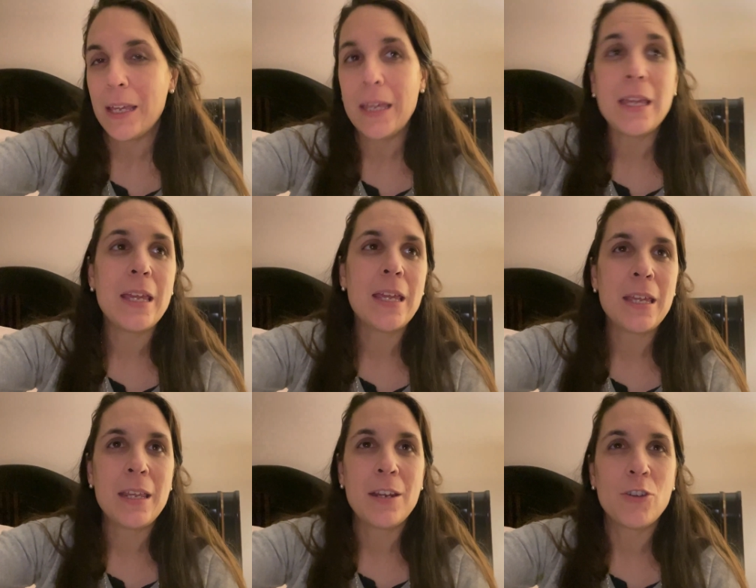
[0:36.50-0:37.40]

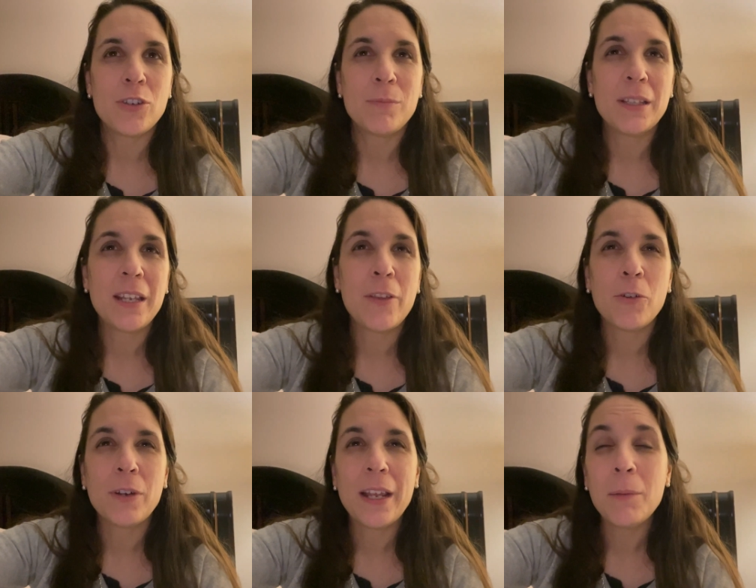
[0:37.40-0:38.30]
y nos me he tirado
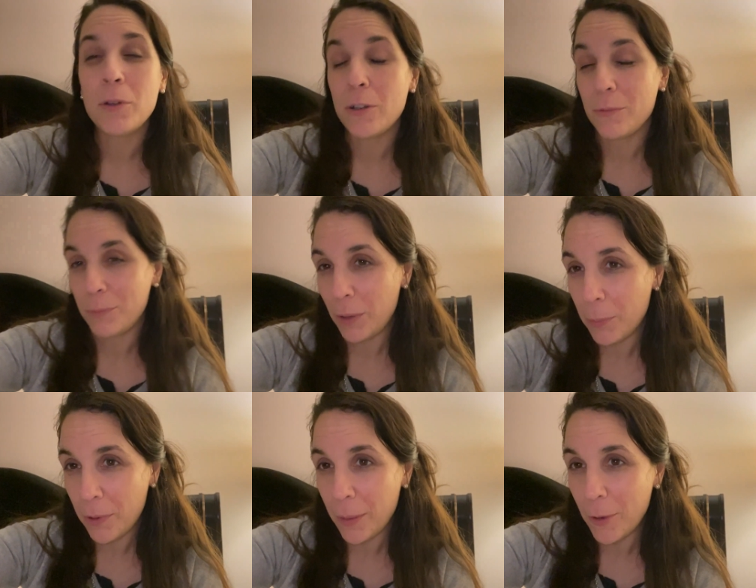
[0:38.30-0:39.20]
con él, bueno, al
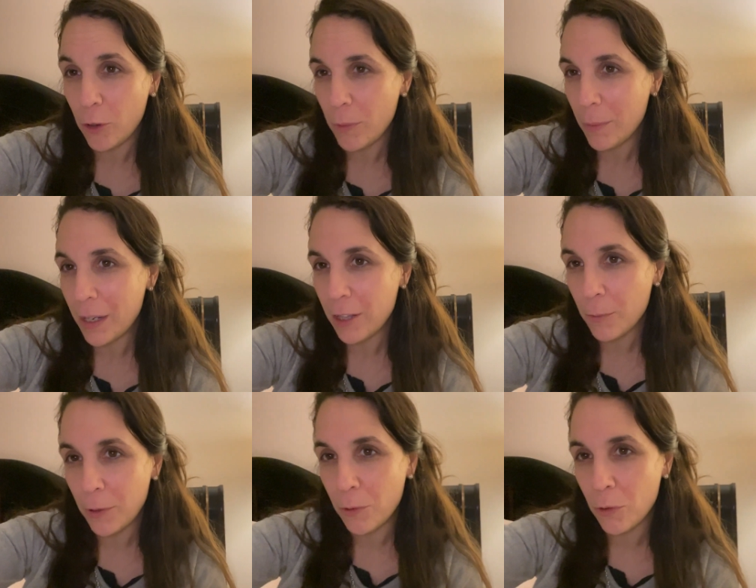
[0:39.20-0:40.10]
principio con mi marido,
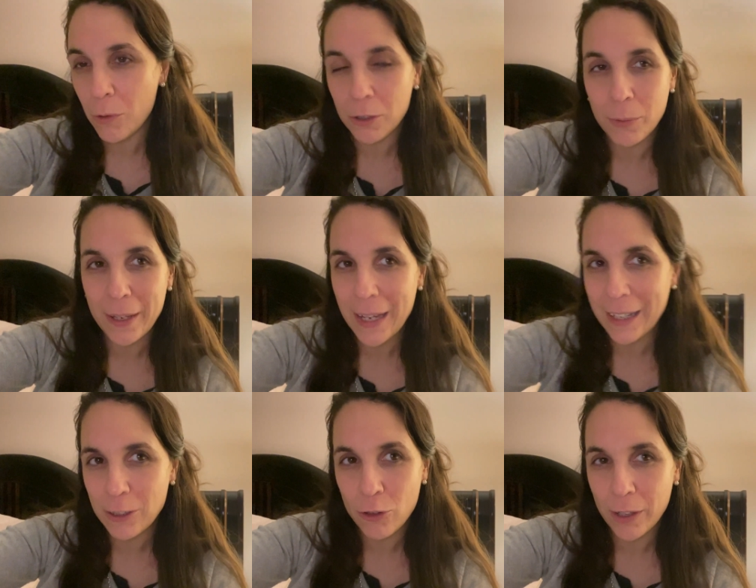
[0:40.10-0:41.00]
pero luego cuando veía
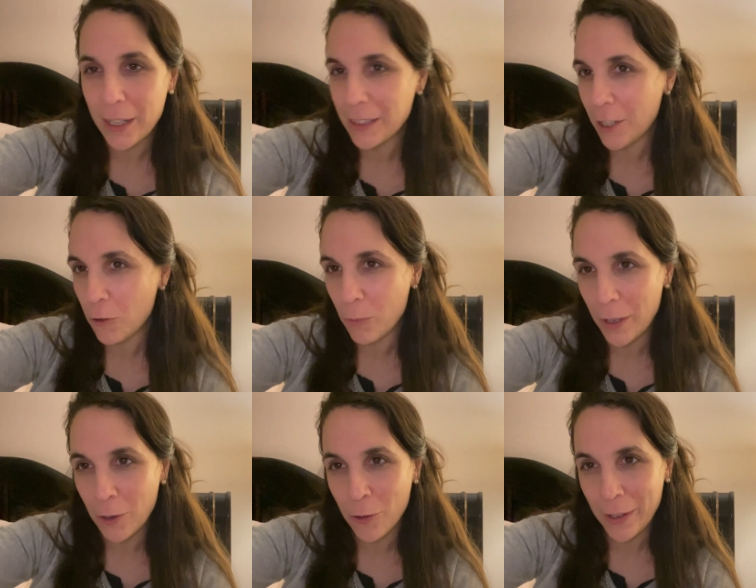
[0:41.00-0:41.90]
que solo quería estar
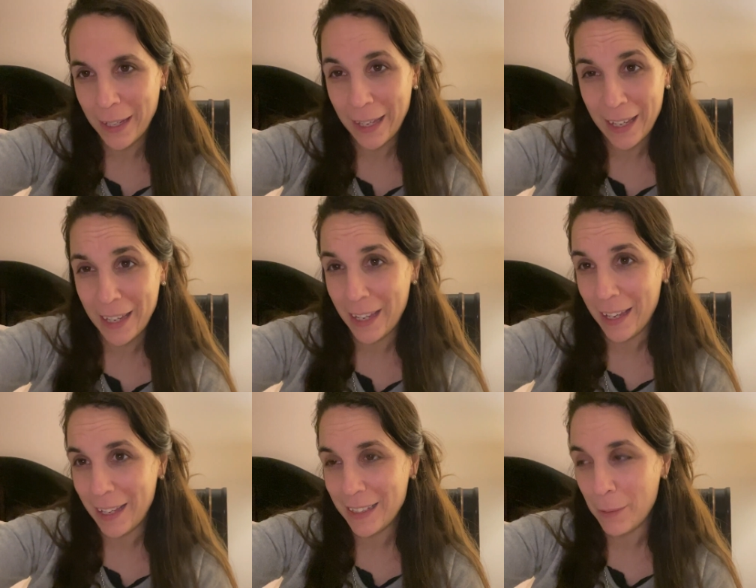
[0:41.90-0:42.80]
conmigo y
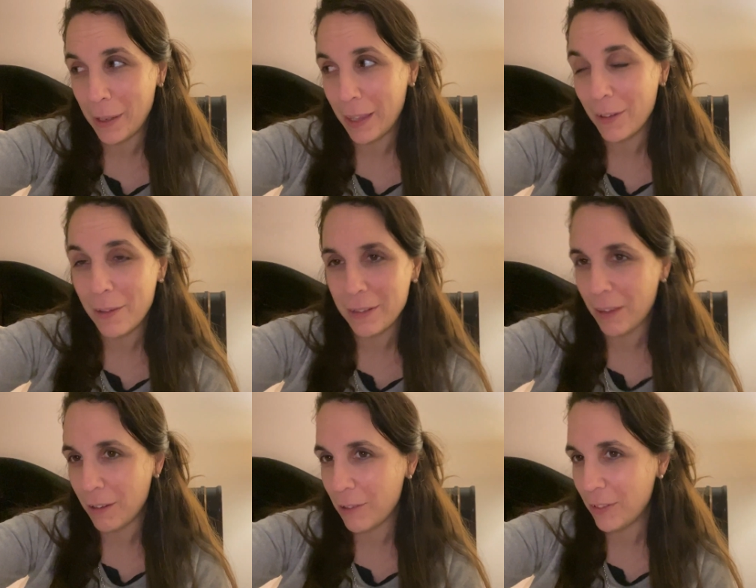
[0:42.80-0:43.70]
que si me quedaba en la
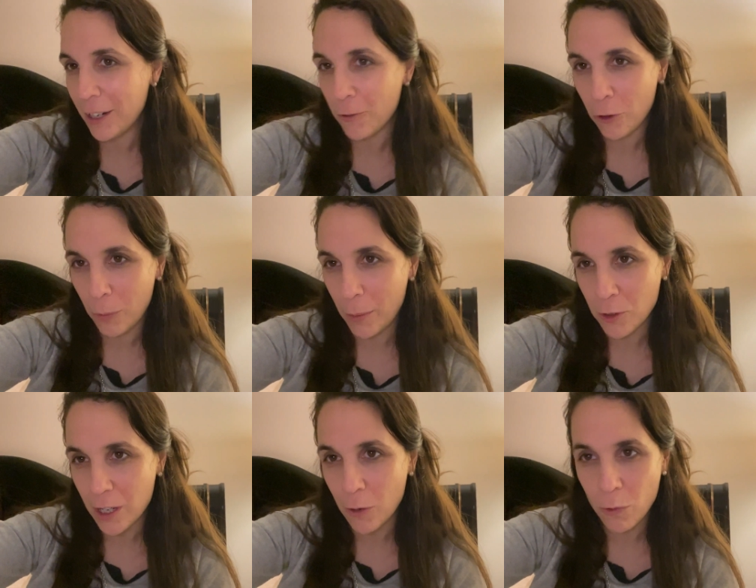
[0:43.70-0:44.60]
habitación, al final no
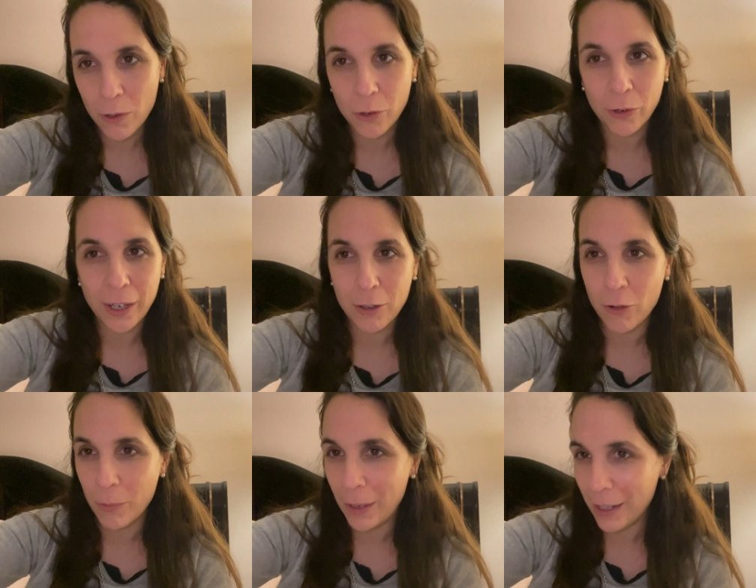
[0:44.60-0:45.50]
dormíamos ninguno, he
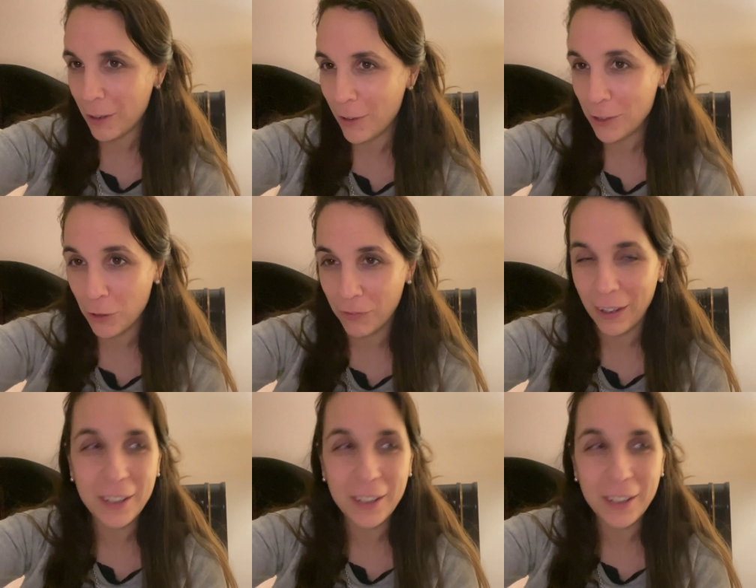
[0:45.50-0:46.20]
cogido, me largaba al sofá,